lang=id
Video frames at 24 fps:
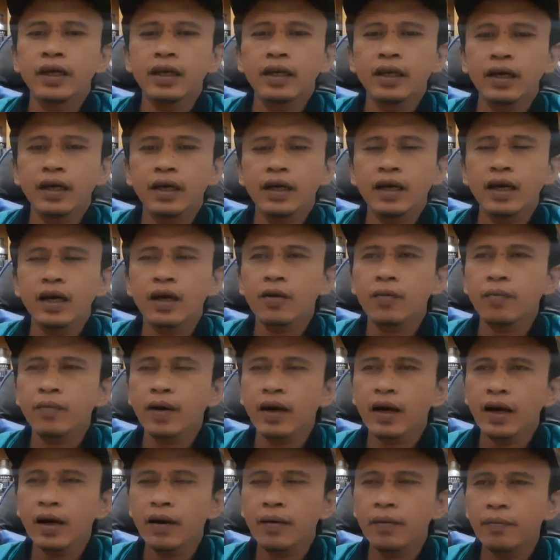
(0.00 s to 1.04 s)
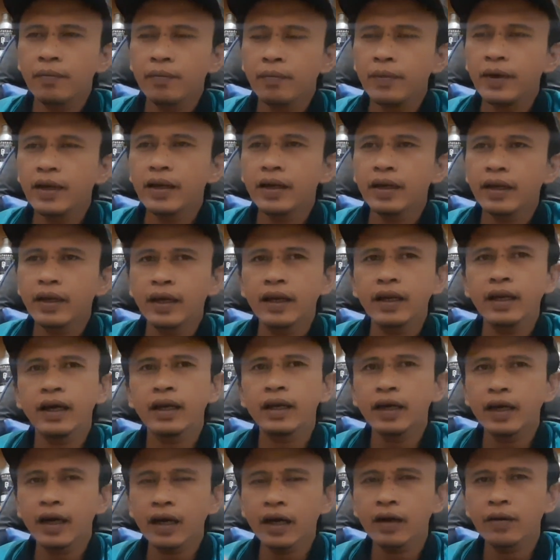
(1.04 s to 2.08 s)
ada aroma mint dan
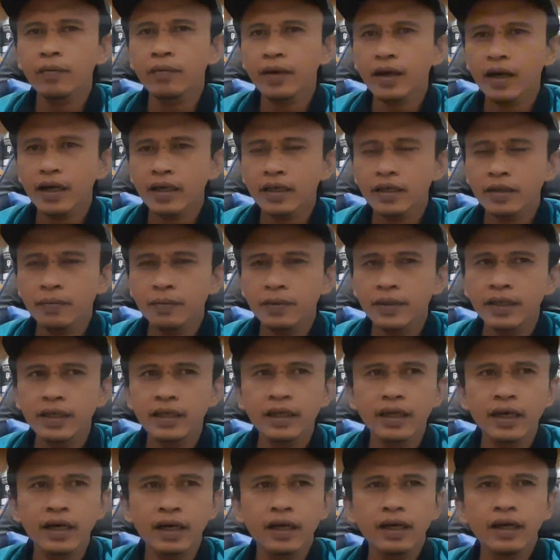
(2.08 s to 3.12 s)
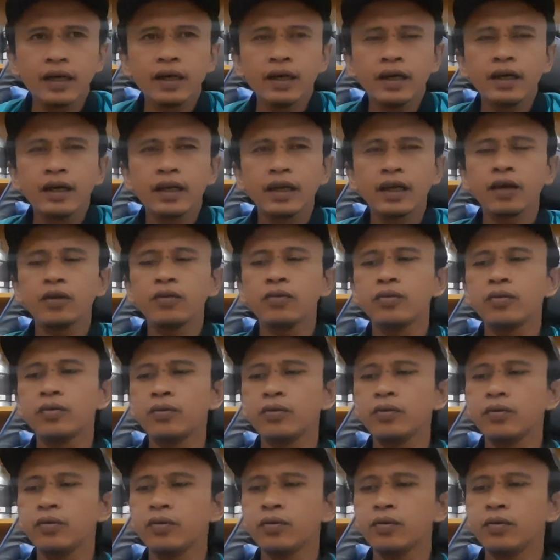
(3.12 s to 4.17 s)
ada aroma spesinya. Nah,
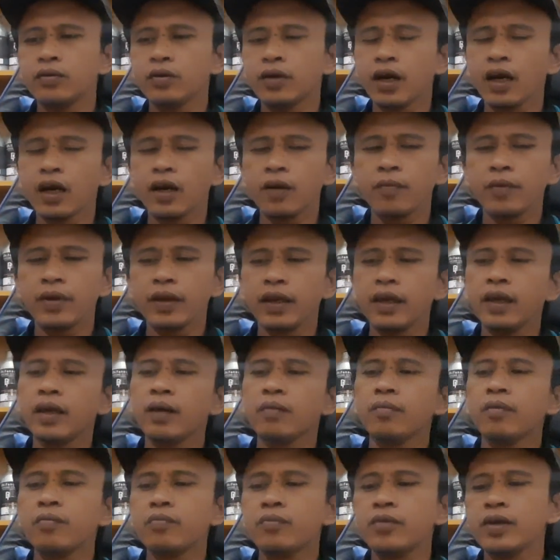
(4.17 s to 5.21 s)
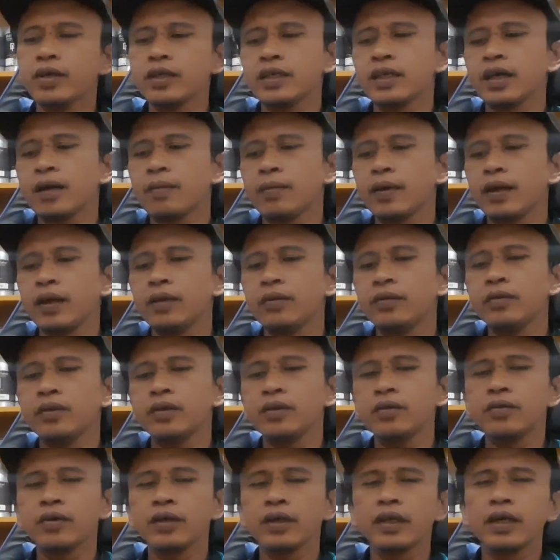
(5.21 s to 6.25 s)
untuk aromanya yang membuat sama itu
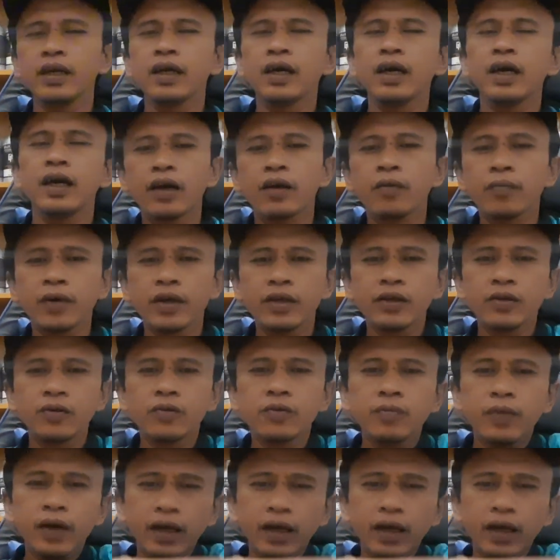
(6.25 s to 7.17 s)
tentu saja aroma jeruk